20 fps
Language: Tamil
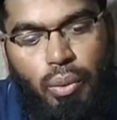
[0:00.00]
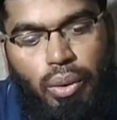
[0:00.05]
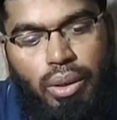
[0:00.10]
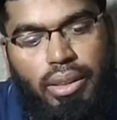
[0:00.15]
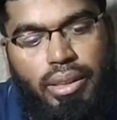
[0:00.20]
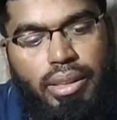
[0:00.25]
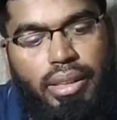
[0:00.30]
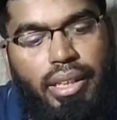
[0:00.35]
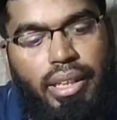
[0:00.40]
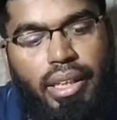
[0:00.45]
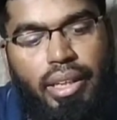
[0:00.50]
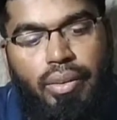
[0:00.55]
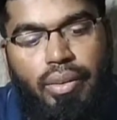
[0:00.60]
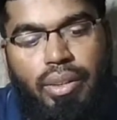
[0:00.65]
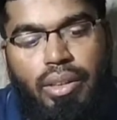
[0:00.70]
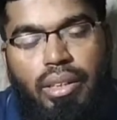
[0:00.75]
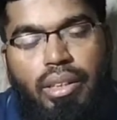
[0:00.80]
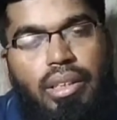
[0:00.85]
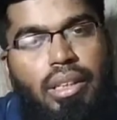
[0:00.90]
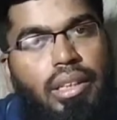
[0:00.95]
ஒன்ஸ் நீங்கள்
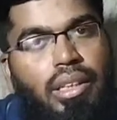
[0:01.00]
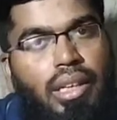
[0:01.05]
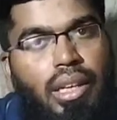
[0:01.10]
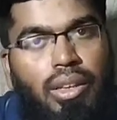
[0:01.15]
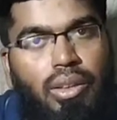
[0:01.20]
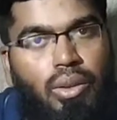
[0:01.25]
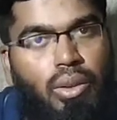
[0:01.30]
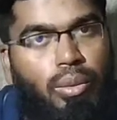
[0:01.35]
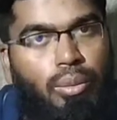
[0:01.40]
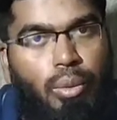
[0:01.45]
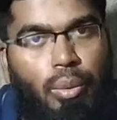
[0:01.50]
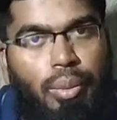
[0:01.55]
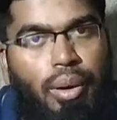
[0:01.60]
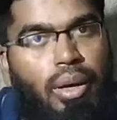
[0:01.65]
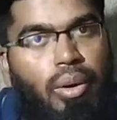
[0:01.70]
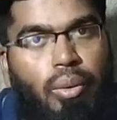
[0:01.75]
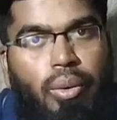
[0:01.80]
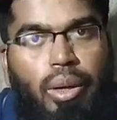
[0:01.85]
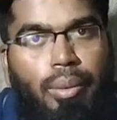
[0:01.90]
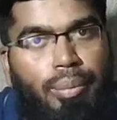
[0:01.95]
வந்து ஏதாவது ஒரு
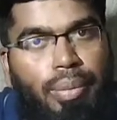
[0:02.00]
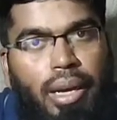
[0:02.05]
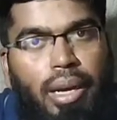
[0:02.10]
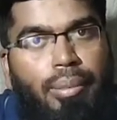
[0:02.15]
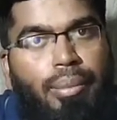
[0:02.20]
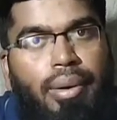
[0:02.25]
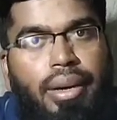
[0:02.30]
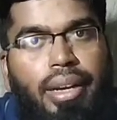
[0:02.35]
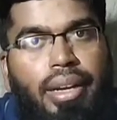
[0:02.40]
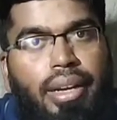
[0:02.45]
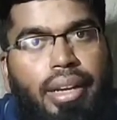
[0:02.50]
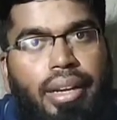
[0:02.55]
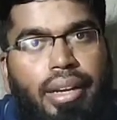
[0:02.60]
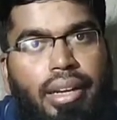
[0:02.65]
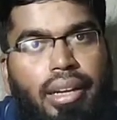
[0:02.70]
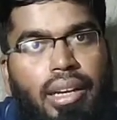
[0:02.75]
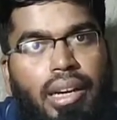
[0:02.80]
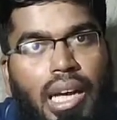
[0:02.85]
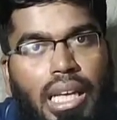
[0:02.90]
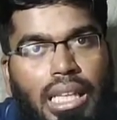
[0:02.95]
மொபைல் கூட பேர்
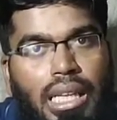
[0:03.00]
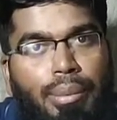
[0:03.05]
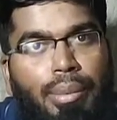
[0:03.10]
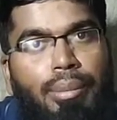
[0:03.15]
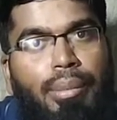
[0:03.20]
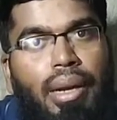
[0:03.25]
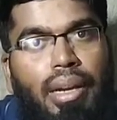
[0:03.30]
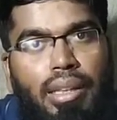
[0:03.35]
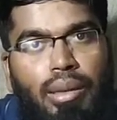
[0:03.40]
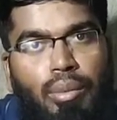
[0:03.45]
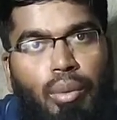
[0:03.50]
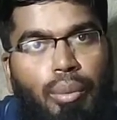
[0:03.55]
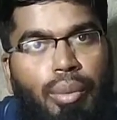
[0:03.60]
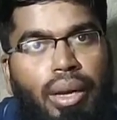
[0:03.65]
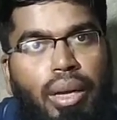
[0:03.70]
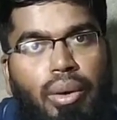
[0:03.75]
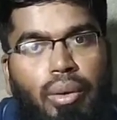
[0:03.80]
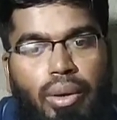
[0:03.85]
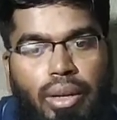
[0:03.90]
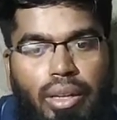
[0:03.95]
பண்ணிட்டீங்கன்னா அதுக்கப்புறமா அந்த
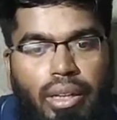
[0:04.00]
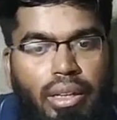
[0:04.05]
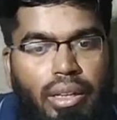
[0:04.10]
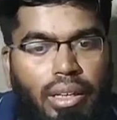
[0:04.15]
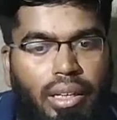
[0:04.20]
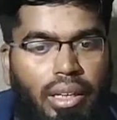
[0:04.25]
மொபைலோட